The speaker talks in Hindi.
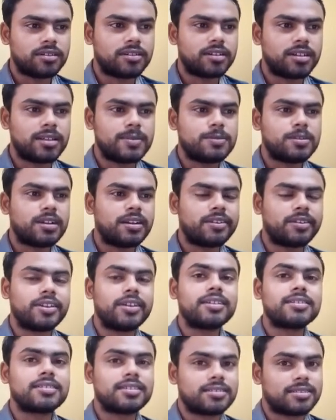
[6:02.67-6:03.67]
टिप्स एंड
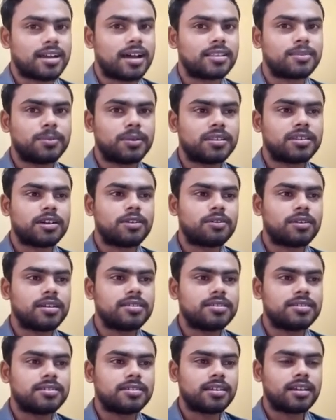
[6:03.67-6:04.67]
ट्रिक्स के साथ बताऊंगा
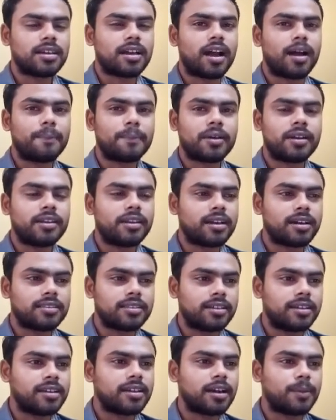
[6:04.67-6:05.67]
चीज़ें काम करने का
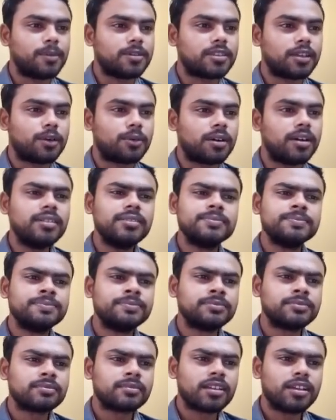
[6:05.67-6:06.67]
तरीका बताऊंगा
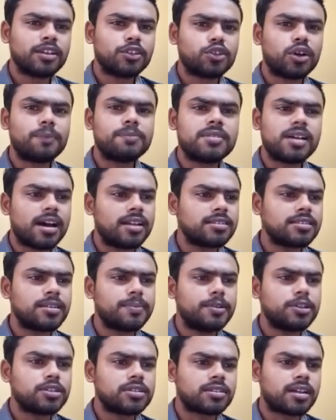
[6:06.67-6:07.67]
तो आप ध्यान से
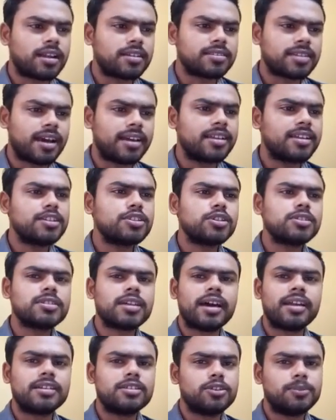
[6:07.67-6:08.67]
भी सारी की जो
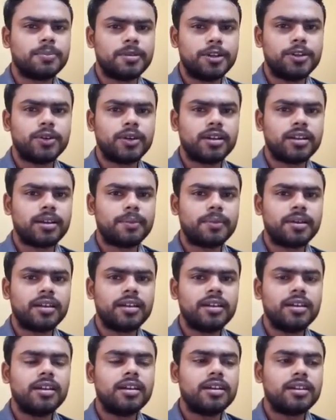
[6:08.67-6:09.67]
सारी जो वीडियो है ना मैं
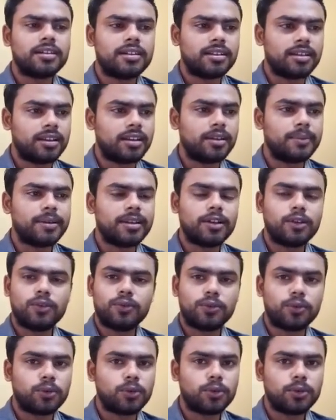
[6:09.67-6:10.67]
डालने वाला हूँ
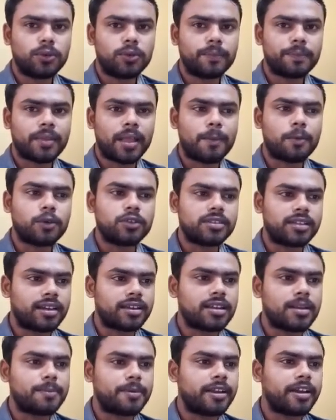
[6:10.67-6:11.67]
वो आपको
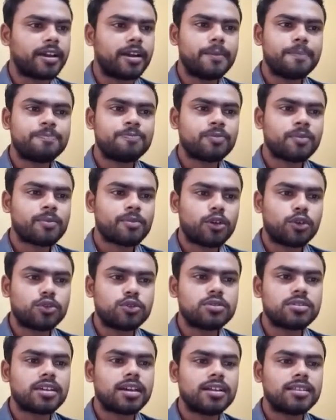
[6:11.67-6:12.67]
देखना पड़ेगा और
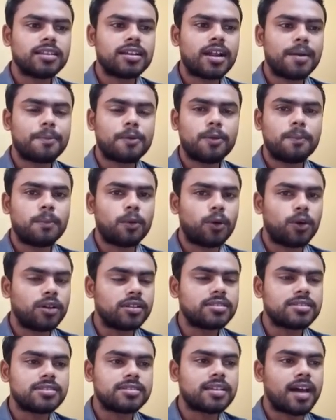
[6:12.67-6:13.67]
उसके अंदर आपको
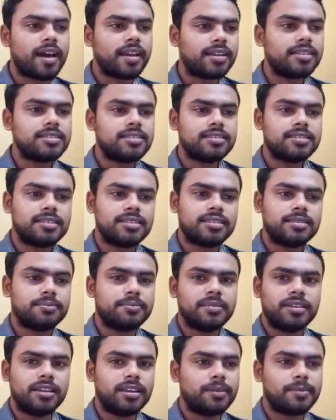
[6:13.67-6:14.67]
बहुत सारे चीज़ें
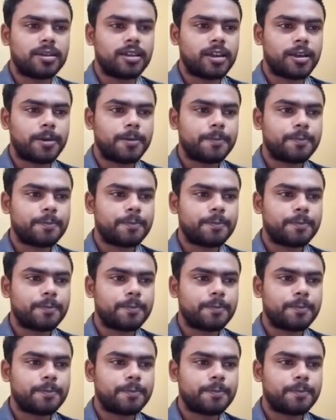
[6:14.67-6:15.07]
मिलने वाला है